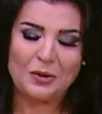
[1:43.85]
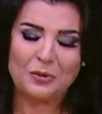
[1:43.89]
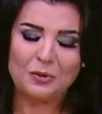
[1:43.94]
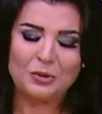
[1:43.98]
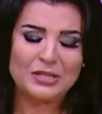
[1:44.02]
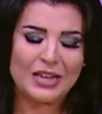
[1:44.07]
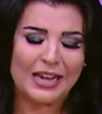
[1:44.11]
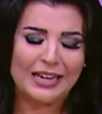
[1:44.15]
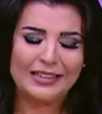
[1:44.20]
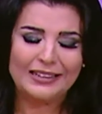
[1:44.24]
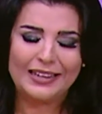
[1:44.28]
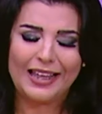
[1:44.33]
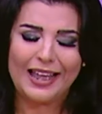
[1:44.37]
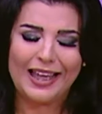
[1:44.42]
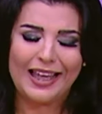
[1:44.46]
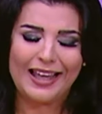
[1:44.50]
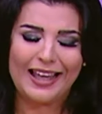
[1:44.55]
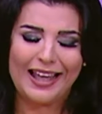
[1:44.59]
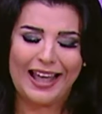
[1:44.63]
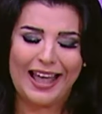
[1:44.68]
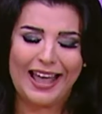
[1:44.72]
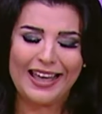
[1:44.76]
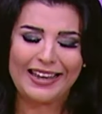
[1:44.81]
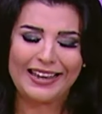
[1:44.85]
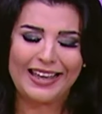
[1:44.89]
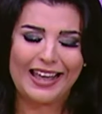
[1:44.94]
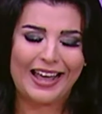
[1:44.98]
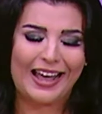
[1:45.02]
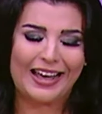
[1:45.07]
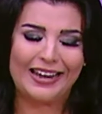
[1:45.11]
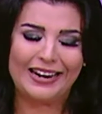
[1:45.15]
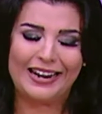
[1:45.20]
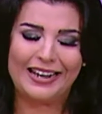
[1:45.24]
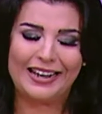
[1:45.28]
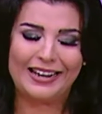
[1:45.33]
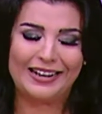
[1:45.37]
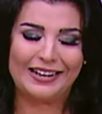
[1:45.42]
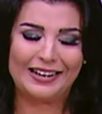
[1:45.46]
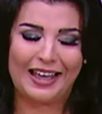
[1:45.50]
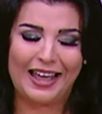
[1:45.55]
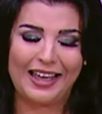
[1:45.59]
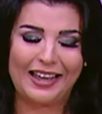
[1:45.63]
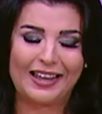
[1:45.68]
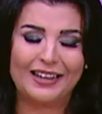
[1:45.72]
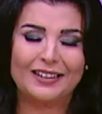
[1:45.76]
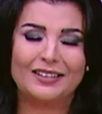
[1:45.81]
وساعتها حكى على
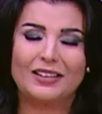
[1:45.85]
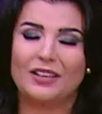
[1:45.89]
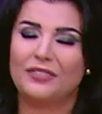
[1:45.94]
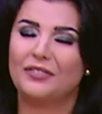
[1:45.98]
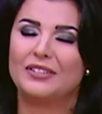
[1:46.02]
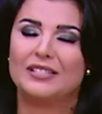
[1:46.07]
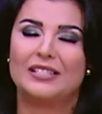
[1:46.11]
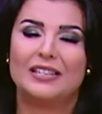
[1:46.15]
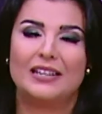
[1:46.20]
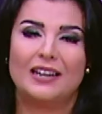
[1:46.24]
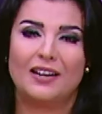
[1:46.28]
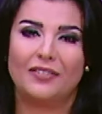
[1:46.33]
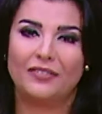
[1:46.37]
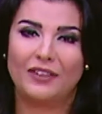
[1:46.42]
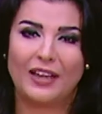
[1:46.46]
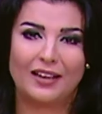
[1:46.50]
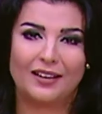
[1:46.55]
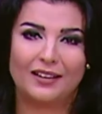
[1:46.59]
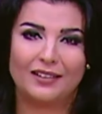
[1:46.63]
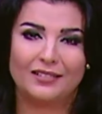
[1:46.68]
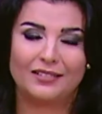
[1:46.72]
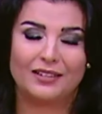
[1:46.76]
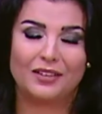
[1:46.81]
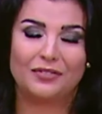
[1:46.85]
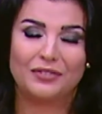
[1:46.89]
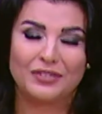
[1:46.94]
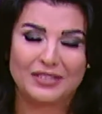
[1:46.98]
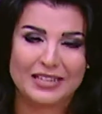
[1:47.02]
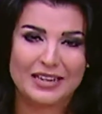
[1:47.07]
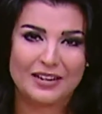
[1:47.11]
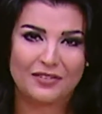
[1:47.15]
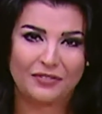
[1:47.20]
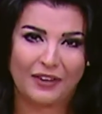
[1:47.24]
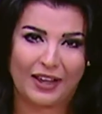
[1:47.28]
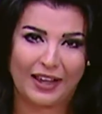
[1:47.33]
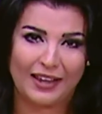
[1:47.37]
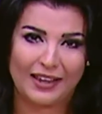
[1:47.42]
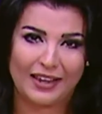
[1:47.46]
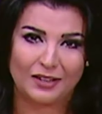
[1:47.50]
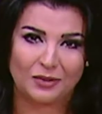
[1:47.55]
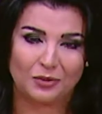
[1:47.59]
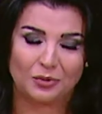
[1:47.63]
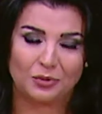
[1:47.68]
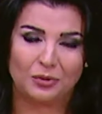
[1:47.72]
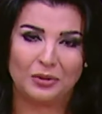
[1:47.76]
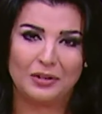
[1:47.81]
حاجات تفاصيل في تفاصيل في
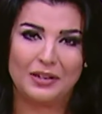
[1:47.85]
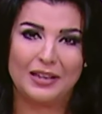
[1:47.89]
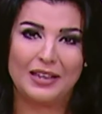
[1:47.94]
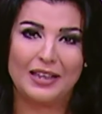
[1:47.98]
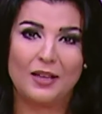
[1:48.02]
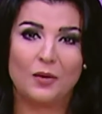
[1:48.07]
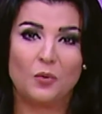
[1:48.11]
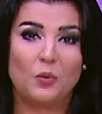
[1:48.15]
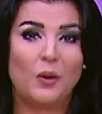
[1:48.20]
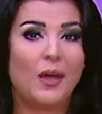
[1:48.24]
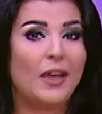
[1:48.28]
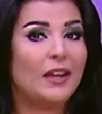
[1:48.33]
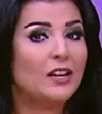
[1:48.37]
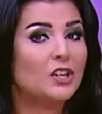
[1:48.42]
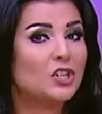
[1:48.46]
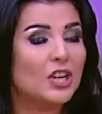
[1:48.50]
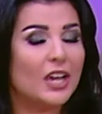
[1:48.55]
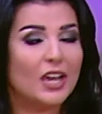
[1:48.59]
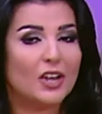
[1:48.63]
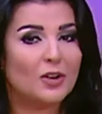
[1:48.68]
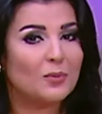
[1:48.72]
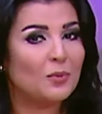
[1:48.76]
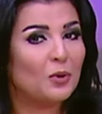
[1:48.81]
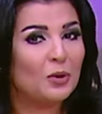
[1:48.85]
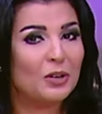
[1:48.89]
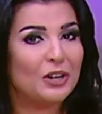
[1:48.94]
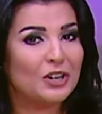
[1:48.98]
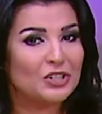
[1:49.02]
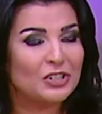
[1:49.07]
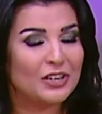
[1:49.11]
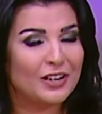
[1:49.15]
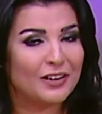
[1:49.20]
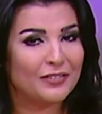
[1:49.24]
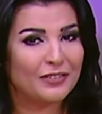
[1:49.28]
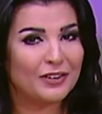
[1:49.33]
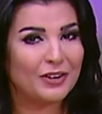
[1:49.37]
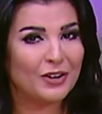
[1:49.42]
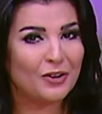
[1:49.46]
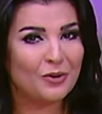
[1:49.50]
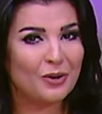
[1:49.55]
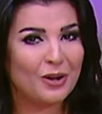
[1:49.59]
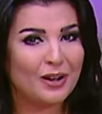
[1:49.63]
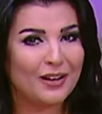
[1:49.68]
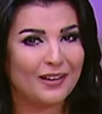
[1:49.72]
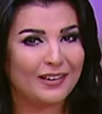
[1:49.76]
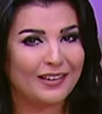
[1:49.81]
حياته وقال شعر وما كناش نعرف ان
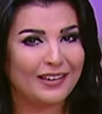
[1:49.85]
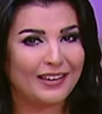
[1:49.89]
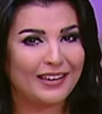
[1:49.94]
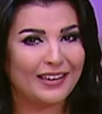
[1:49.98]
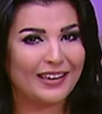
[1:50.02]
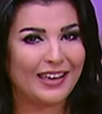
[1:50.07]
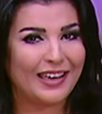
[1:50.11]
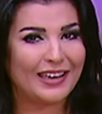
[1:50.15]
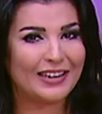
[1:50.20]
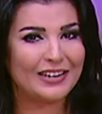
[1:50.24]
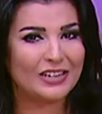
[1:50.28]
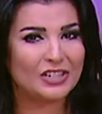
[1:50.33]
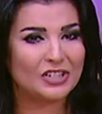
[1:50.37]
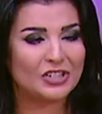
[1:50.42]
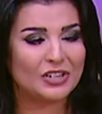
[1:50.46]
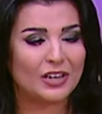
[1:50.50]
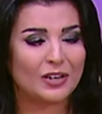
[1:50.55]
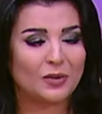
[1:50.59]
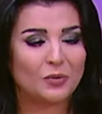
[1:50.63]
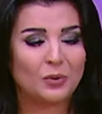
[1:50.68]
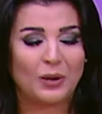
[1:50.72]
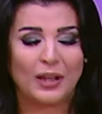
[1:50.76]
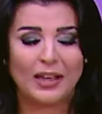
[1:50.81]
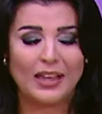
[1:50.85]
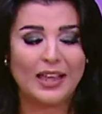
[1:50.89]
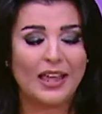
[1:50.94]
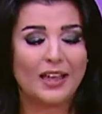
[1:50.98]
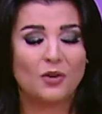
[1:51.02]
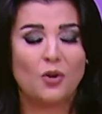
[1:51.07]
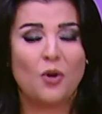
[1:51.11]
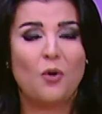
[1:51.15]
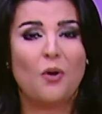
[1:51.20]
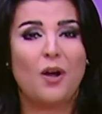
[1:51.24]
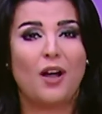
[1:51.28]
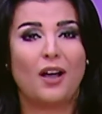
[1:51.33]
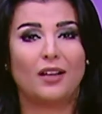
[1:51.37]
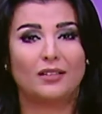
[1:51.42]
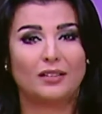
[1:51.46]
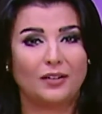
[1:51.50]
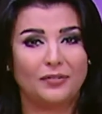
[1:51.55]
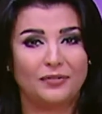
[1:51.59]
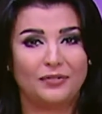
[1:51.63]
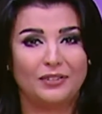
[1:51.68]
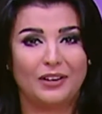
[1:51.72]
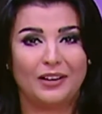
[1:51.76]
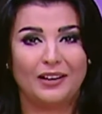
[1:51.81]
هو قايل شعر والحقيقه ان هو
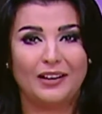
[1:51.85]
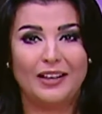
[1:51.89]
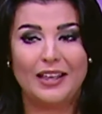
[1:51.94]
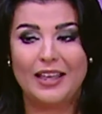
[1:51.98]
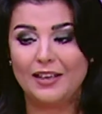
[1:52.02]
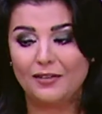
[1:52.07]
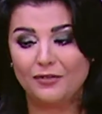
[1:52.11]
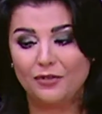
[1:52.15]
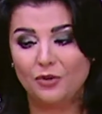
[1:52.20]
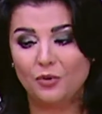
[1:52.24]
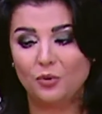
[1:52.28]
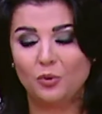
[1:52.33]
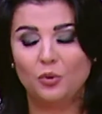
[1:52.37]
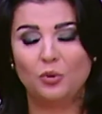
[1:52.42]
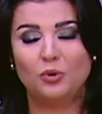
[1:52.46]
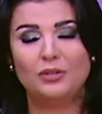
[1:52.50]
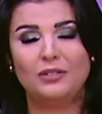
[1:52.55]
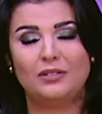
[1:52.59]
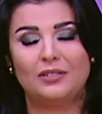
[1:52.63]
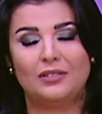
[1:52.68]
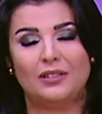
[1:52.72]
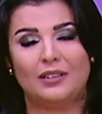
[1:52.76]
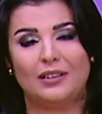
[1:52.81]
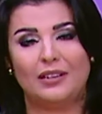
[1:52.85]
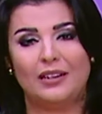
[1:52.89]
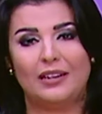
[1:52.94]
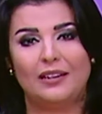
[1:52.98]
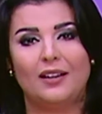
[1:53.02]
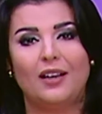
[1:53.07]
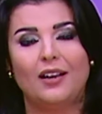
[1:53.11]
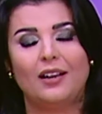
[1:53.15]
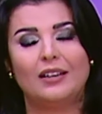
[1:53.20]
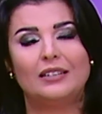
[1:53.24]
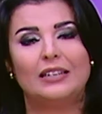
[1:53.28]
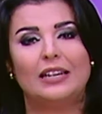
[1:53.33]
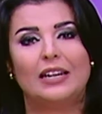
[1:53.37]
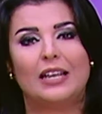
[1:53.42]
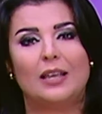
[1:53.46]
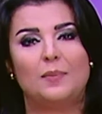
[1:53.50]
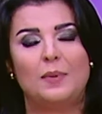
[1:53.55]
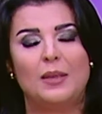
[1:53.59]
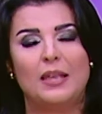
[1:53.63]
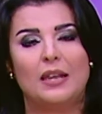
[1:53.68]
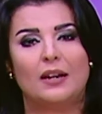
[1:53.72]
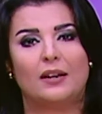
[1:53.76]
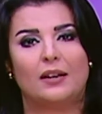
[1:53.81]
خطفنا في وجود الناقد
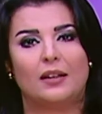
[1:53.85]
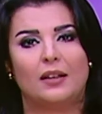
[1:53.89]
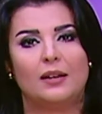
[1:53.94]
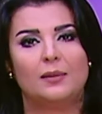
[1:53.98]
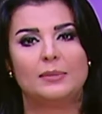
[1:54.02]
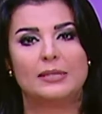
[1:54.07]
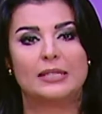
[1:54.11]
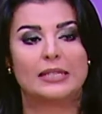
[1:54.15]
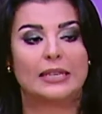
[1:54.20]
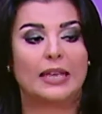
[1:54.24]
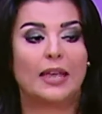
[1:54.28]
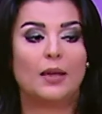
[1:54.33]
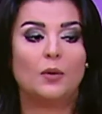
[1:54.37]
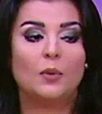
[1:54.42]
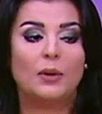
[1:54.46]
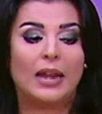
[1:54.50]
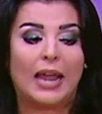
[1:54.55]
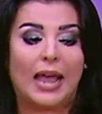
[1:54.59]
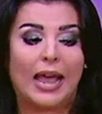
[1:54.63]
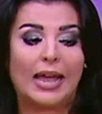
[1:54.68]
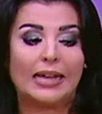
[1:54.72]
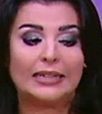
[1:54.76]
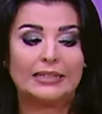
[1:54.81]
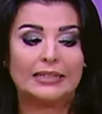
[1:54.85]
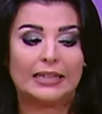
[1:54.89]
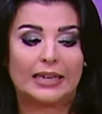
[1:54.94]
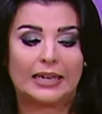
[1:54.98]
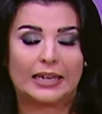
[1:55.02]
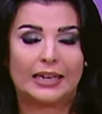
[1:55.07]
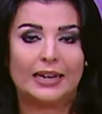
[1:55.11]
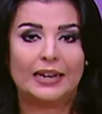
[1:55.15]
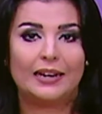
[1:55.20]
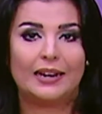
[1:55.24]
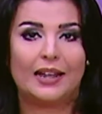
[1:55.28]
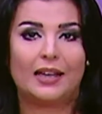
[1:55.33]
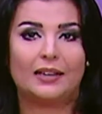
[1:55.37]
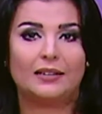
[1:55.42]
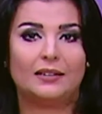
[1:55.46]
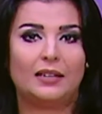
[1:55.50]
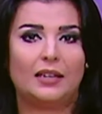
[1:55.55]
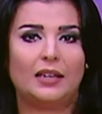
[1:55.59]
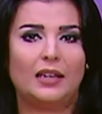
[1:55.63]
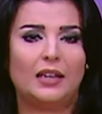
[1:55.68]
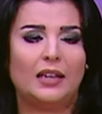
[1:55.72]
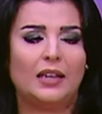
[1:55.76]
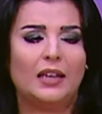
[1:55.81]
الكبير المستكاوي اللي قعد يحكي لنا
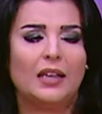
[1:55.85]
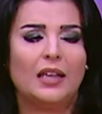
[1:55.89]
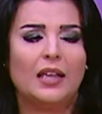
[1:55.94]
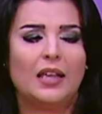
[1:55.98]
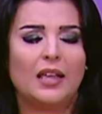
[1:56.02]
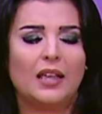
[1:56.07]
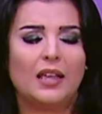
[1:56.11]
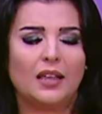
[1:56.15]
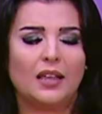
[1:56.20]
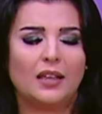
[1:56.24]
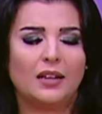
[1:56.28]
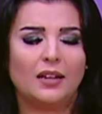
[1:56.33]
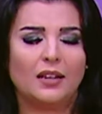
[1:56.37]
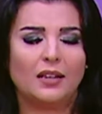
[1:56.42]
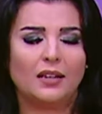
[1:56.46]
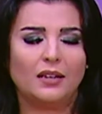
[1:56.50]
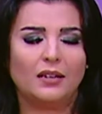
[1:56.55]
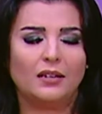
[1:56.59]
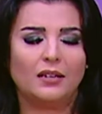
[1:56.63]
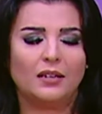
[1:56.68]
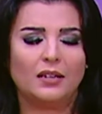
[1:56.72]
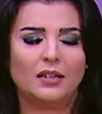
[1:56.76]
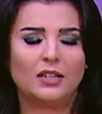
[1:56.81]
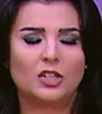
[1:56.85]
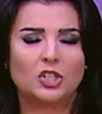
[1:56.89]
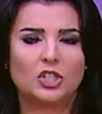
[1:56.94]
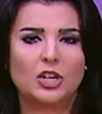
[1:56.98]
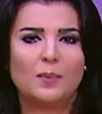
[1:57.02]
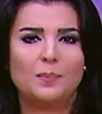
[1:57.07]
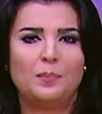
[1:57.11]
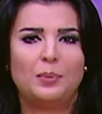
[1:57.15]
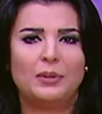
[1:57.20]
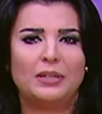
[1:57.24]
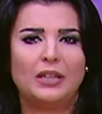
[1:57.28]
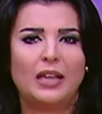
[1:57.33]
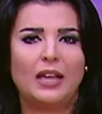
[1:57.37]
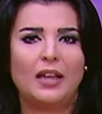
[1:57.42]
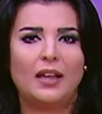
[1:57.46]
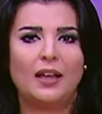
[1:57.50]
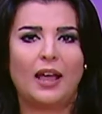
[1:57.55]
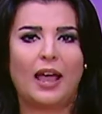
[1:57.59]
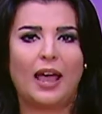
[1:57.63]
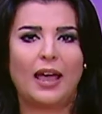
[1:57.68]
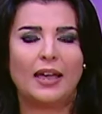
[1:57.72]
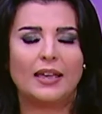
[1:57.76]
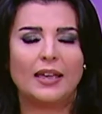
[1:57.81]
قد ايه آه، الشاب
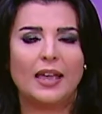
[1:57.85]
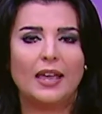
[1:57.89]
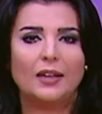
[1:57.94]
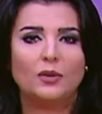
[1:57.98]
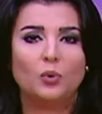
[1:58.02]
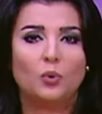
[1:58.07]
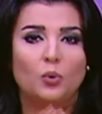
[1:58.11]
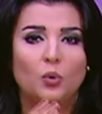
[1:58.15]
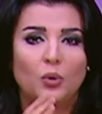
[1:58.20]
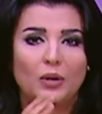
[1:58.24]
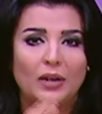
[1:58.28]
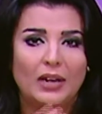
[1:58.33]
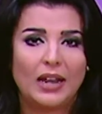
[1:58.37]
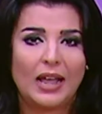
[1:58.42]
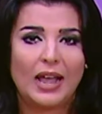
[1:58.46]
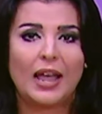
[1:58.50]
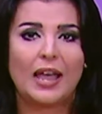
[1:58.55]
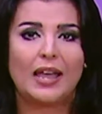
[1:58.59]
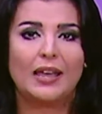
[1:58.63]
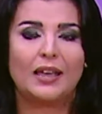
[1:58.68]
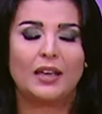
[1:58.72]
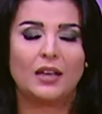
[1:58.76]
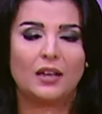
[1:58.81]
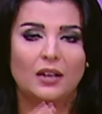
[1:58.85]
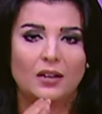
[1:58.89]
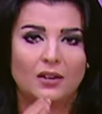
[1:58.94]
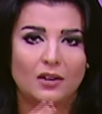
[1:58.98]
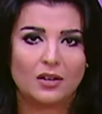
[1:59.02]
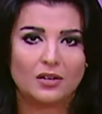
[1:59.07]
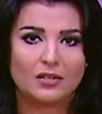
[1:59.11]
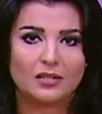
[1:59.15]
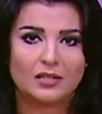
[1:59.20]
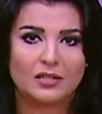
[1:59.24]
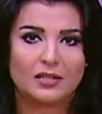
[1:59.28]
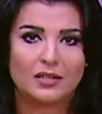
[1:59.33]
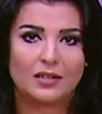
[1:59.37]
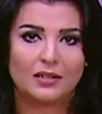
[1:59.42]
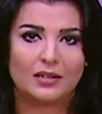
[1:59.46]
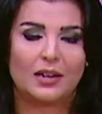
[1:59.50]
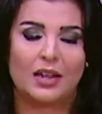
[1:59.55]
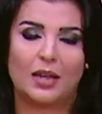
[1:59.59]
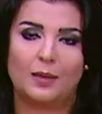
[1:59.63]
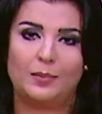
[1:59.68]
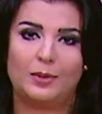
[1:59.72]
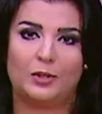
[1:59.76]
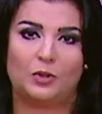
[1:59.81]
ده حياته كلها اخلاص
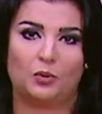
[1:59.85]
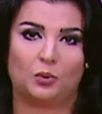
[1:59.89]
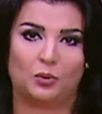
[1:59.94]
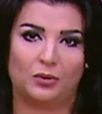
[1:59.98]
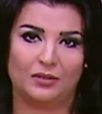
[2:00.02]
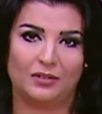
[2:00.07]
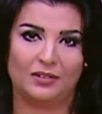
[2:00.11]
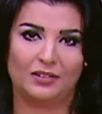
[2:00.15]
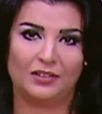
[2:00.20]
للعبته